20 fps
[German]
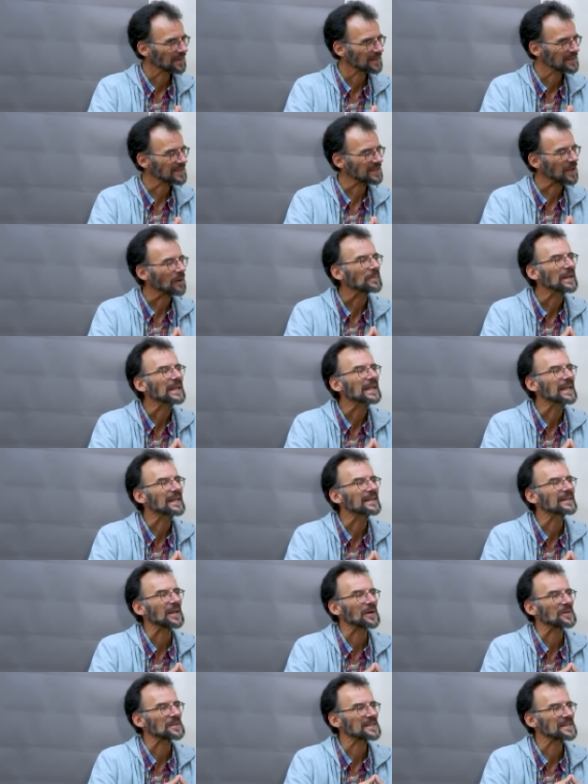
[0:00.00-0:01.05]

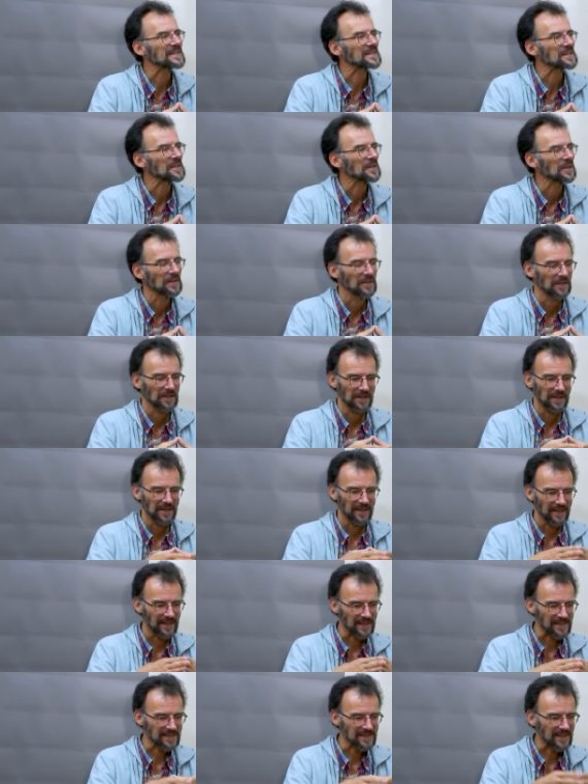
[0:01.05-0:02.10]
Stabilitas
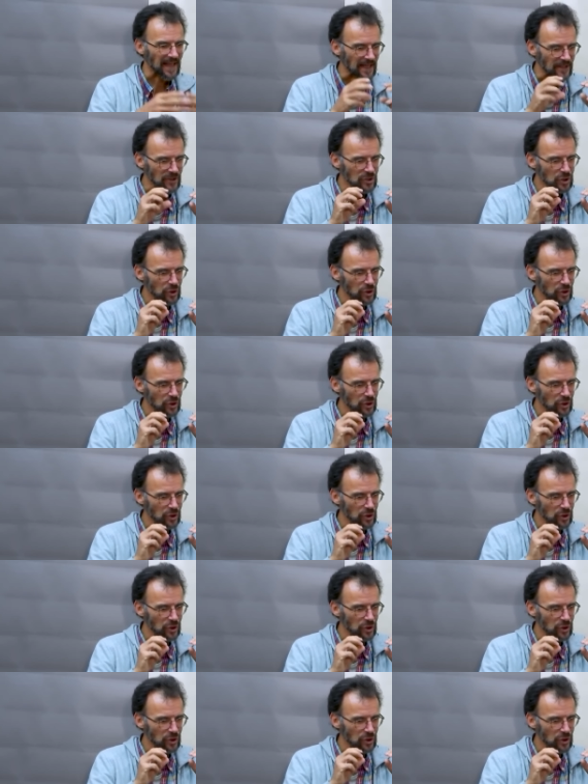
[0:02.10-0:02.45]
ist ein